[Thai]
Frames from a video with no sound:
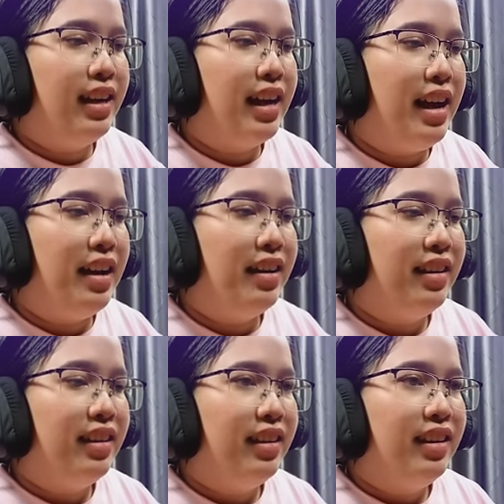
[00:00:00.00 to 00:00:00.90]
อร์ค่ะ
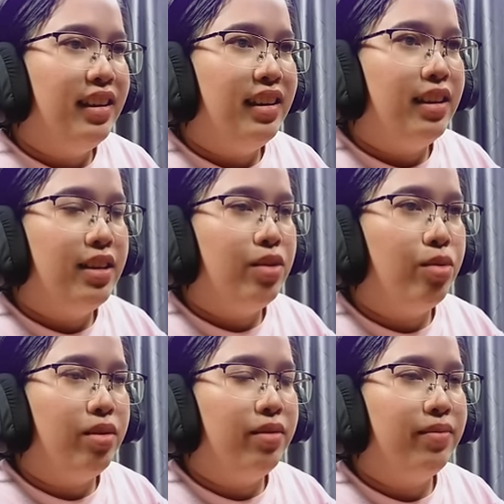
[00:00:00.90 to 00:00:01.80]

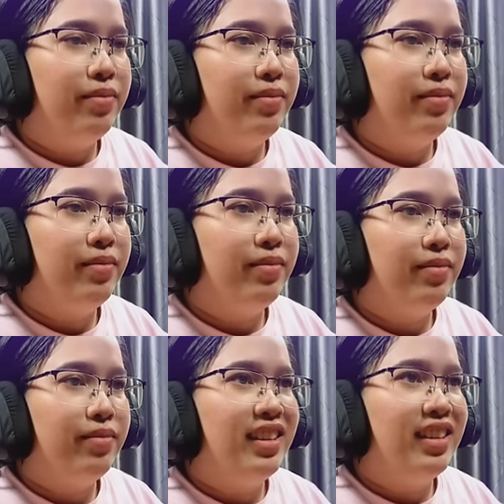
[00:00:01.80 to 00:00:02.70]
จุด
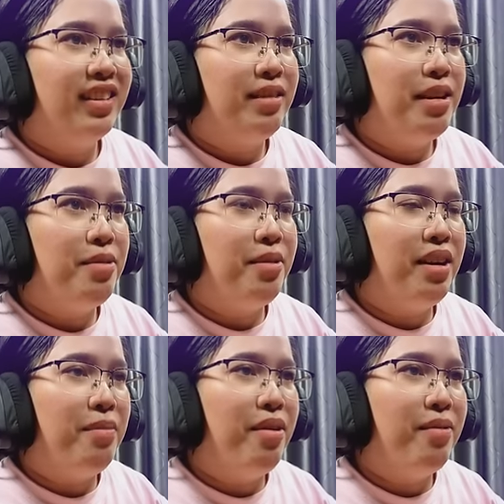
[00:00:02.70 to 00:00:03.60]
ไม่รู้
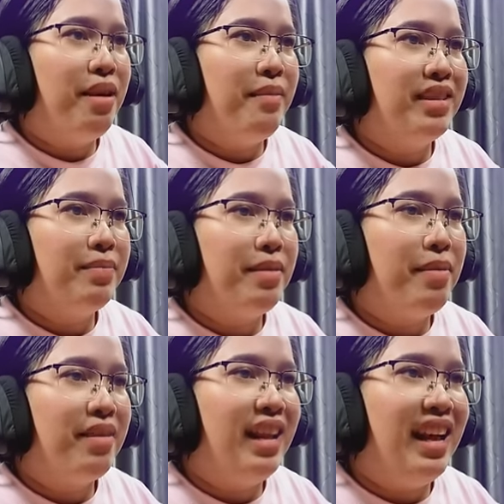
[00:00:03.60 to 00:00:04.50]
เขาบอกว่ามันจะเป็น
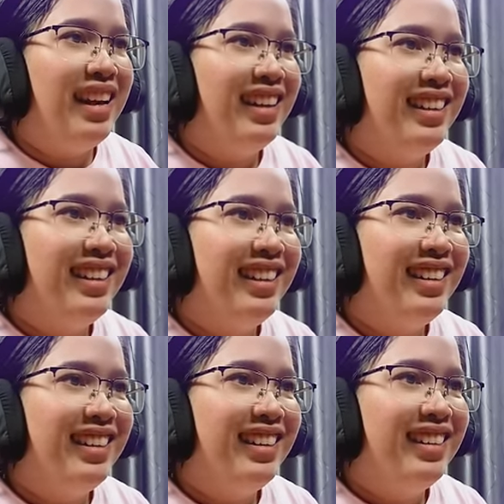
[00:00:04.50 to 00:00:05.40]
แบบนี้แหละ
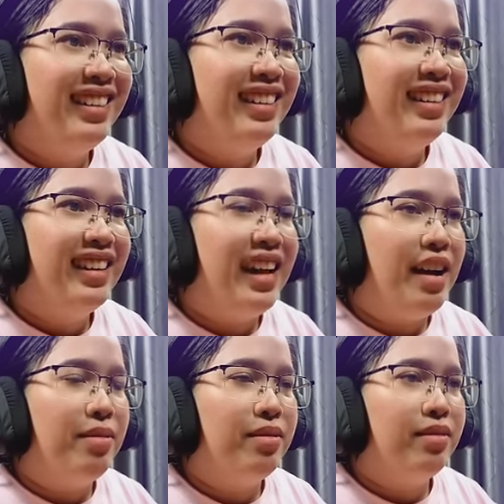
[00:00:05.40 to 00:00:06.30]

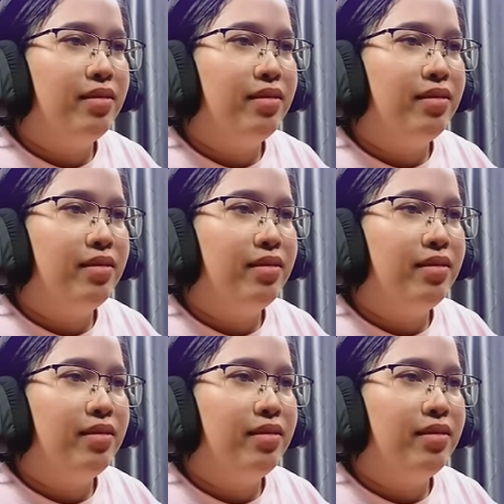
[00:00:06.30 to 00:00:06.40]
อ้าว